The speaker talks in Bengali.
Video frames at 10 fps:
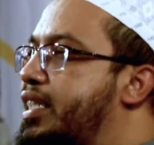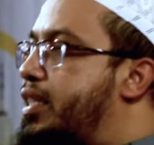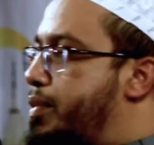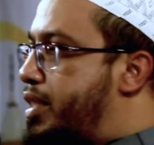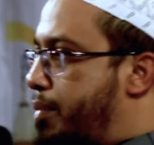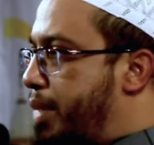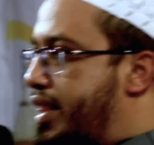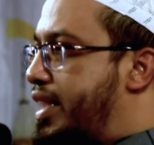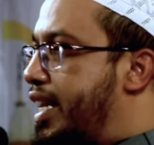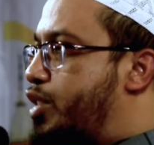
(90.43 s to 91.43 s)
চেষ্টা মেষ্টা
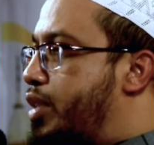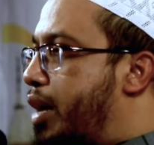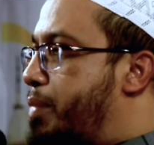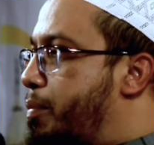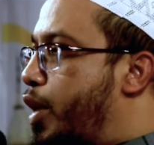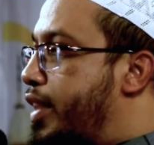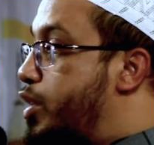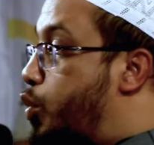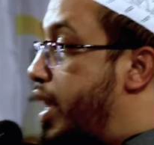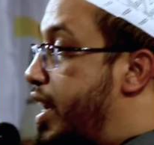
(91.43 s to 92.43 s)
বাদ দিয়ে যদি আপনি বলেন
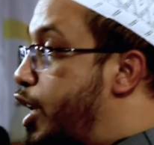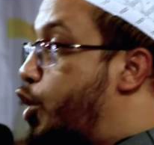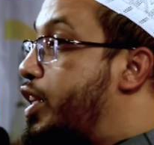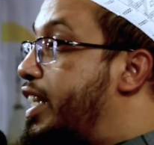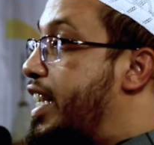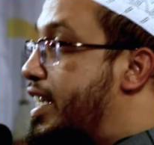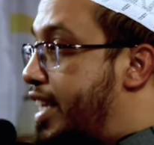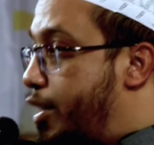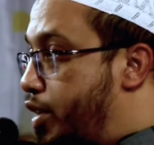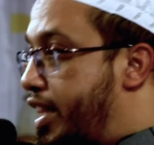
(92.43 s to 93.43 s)
যে ওনার নিয়তে কি আছে
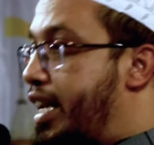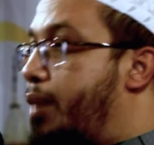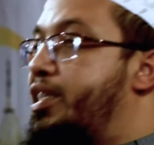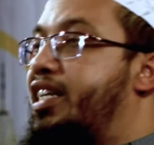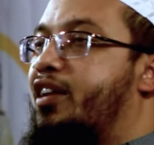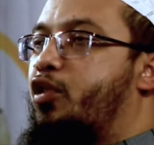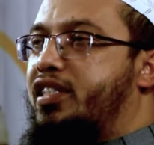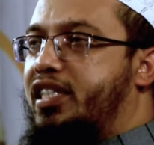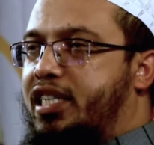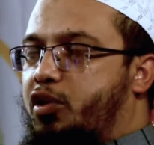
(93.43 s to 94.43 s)
আগে ওইটা দেখে আবিষ্কার
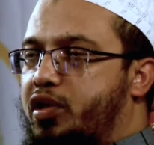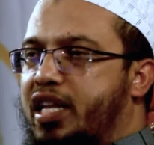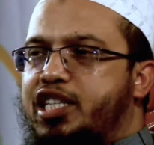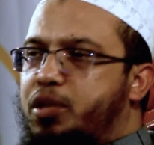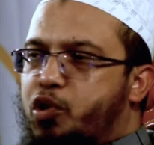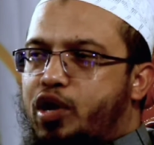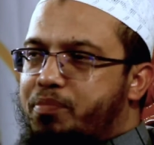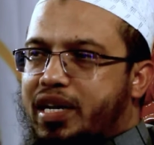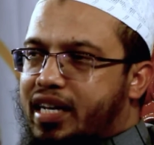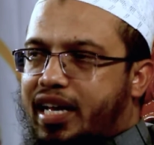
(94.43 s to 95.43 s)
করার চেষ্টা করি তাহলে জীবনও
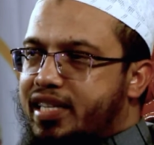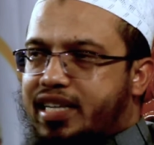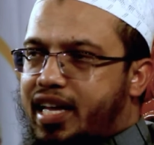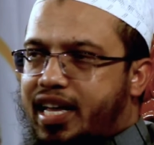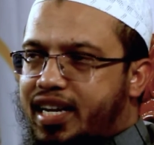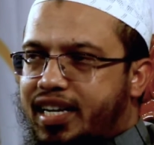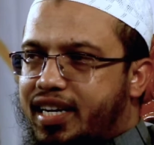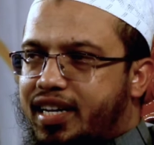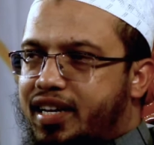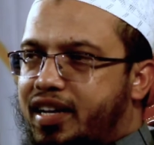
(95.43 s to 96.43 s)
আপনার কাজ আর
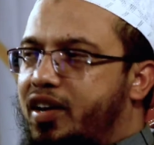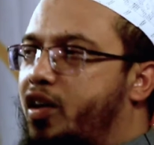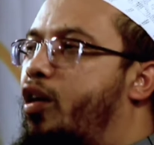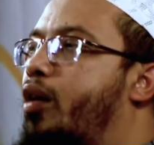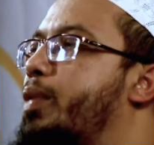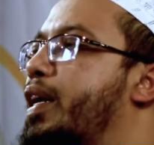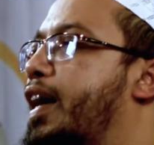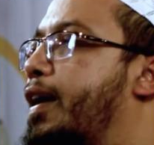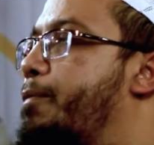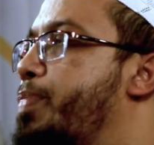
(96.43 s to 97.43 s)
হবে না